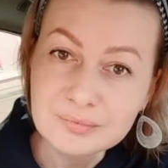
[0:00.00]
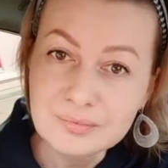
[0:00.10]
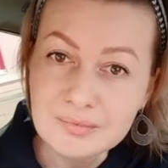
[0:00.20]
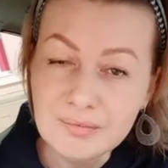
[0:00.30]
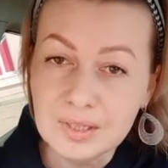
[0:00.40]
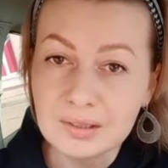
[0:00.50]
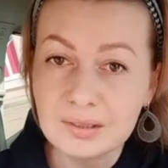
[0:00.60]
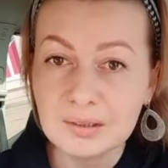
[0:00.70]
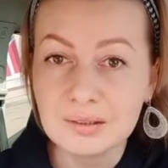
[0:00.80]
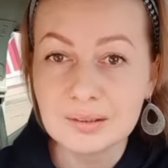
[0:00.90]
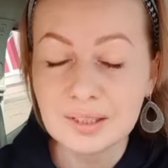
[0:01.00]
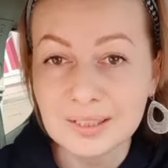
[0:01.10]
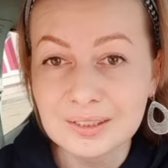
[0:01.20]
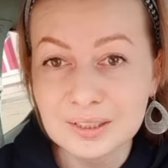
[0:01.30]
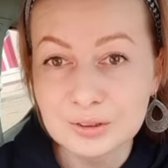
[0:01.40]
Э, какая-то
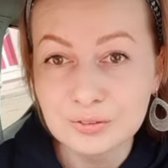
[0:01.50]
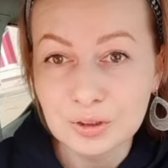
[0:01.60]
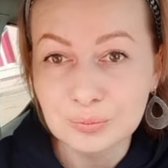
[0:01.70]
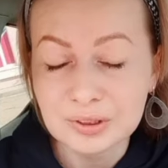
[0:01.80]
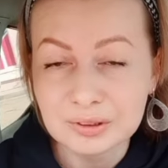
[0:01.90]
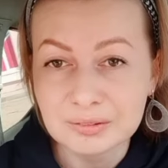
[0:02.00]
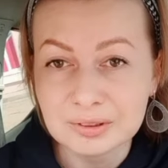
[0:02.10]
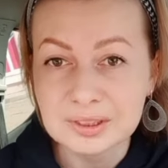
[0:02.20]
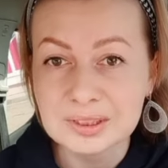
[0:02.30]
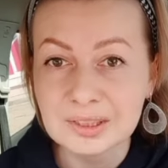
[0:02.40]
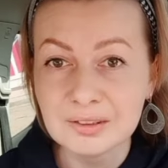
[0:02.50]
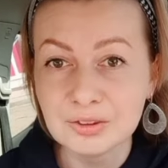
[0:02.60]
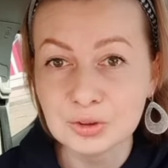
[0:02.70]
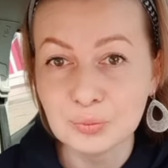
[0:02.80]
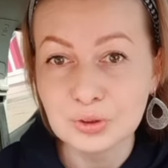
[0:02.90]
информированность, а,
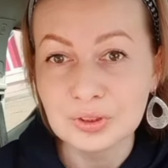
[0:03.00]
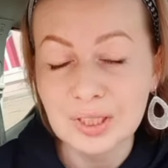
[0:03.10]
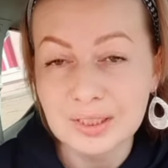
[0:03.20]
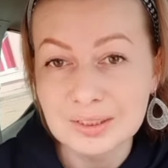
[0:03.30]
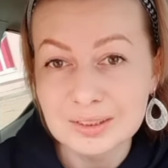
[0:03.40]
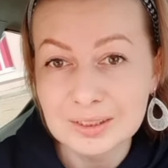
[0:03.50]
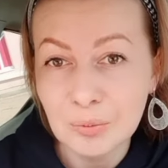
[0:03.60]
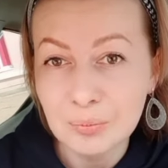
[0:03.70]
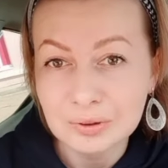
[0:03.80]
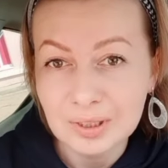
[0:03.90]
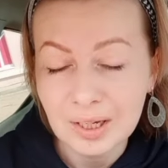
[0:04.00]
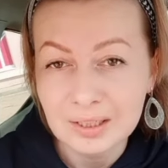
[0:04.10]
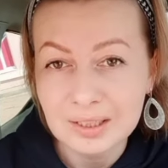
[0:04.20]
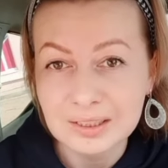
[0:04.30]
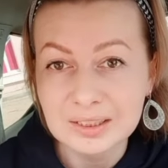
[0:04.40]
возможно это забота о
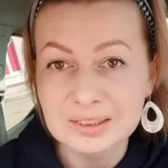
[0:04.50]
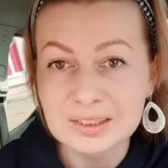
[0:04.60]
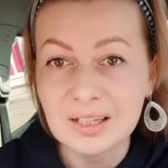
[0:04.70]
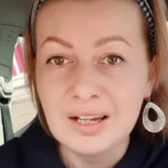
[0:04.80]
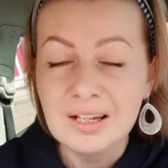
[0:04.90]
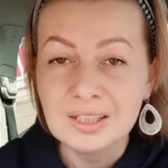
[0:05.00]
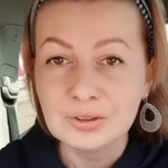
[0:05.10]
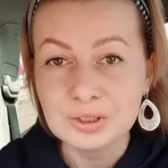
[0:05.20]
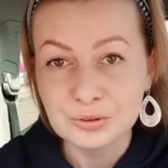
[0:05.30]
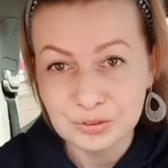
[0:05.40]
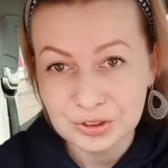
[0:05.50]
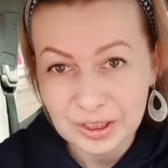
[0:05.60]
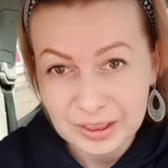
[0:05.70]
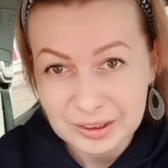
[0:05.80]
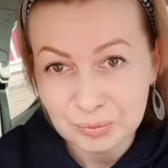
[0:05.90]
клиенте. То есть все эти
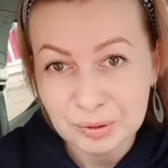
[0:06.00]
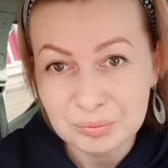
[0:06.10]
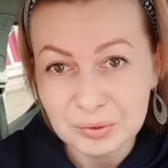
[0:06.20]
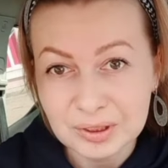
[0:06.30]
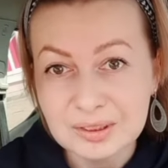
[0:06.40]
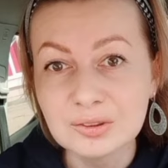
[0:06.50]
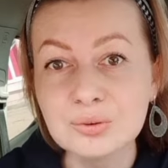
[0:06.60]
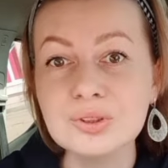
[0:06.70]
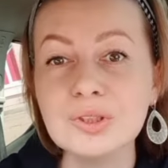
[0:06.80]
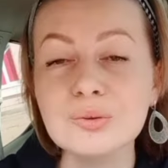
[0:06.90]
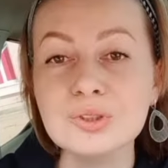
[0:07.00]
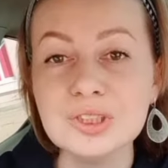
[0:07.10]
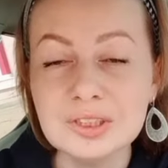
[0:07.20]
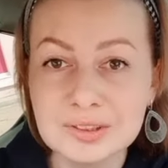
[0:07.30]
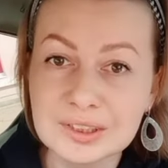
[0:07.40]
моменты нужно учитывать,
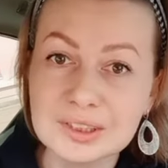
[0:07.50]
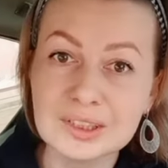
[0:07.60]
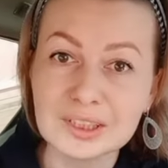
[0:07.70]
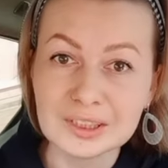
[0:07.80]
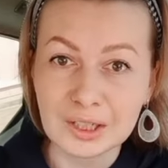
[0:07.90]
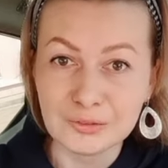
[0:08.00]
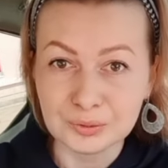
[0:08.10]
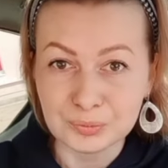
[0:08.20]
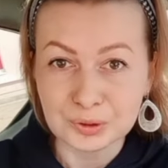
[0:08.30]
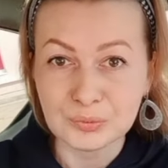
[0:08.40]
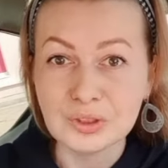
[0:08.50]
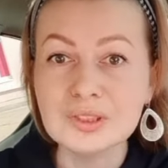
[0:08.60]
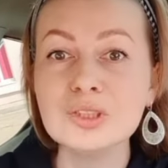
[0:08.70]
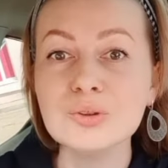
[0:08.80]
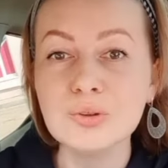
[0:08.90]
и тогда вы поймете, кто
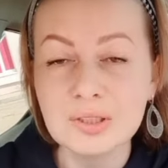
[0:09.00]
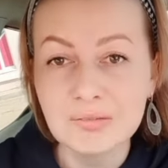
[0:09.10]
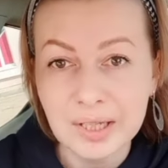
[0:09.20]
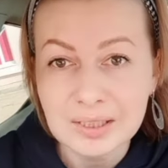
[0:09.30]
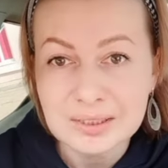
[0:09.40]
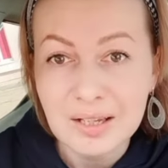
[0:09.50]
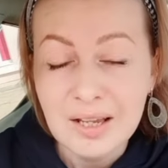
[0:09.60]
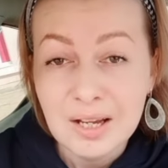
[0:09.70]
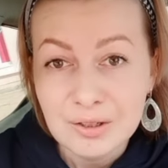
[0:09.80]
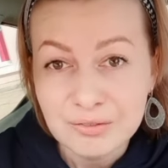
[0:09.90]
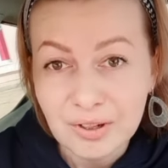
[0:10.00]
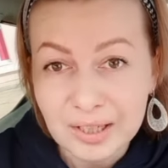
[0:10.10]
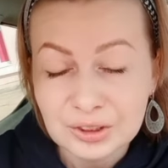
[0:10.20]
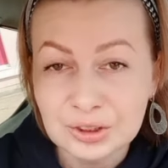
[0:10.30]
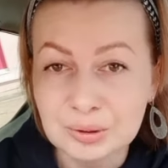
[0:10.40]
является
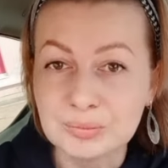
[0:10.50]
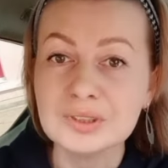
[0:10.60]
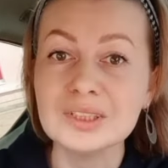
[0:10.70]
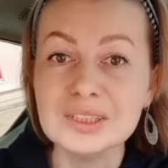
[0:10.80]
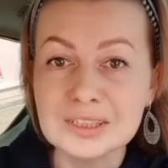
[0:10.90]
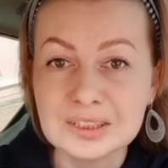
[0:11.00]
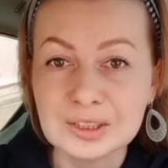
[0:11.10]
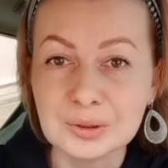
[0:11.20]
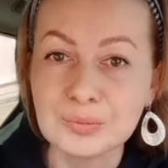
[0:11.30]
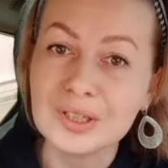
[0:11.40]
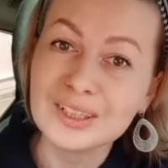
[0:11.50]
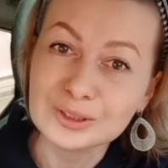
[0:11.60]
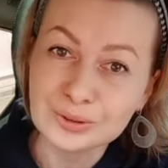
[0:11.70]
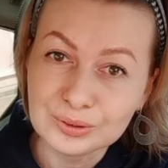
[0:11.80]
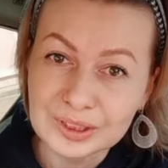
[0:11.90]
вашим истинным
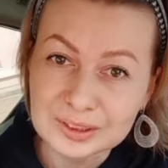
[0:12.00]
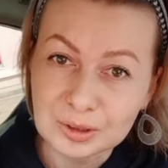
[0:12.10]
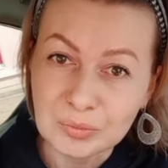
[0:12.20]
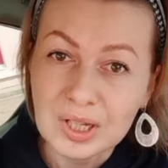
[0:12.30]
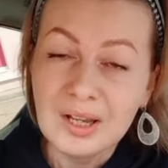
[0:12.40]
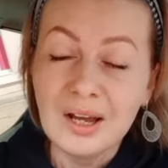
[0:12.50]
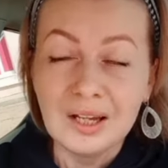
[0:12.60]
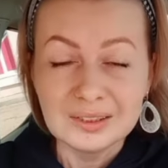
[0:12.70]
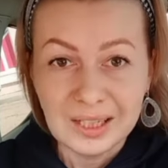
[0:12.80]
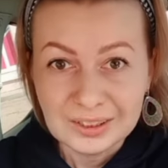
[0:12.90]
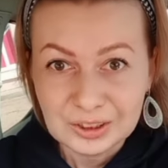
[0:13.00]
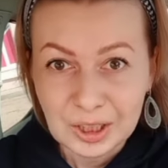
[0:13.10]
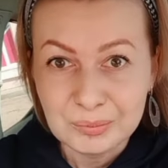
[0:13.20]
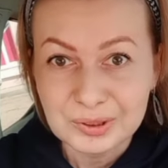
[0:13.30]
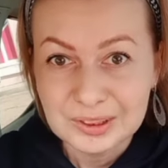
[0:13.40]
конкурентом. Также
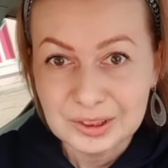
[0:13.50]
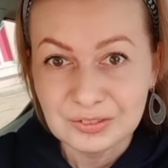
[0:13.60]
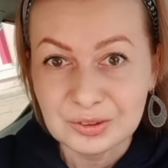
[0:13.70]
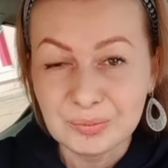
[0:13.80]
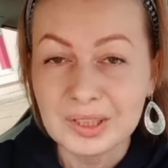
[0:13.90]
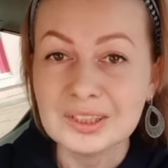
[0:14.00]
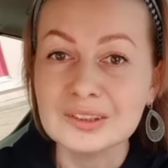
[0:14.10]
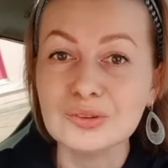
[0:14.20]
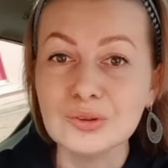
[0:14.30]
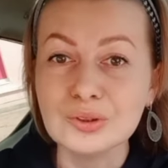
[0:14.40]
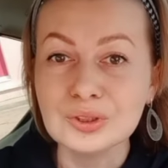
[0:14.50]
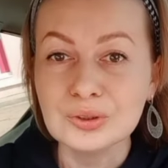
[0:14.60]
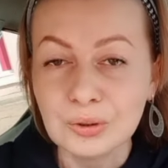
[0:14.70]
обратите внимание на то, что